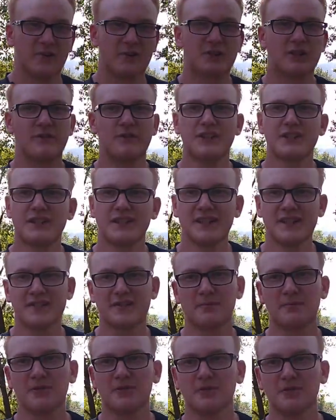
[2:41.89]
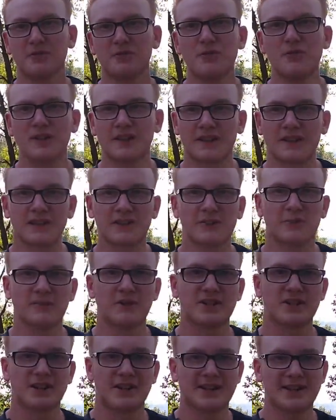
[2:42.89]
Oczywiście nie są to góry, tylko
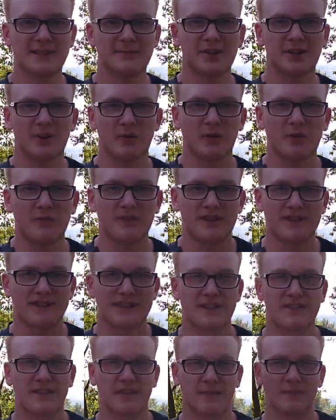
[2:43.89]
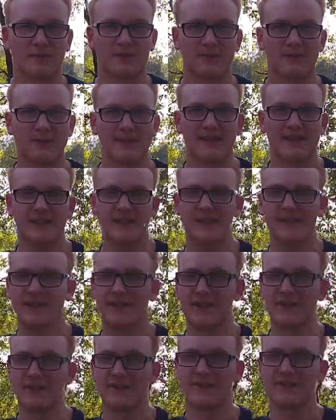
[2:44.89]
mieszkańcy Mikołowa nazywają to
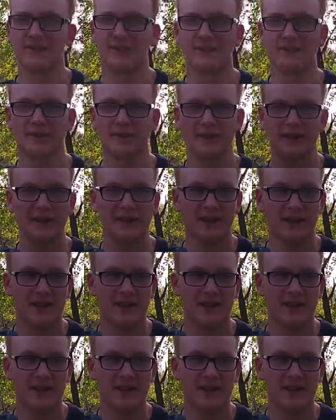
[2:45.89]
Beskidem Wieżowym.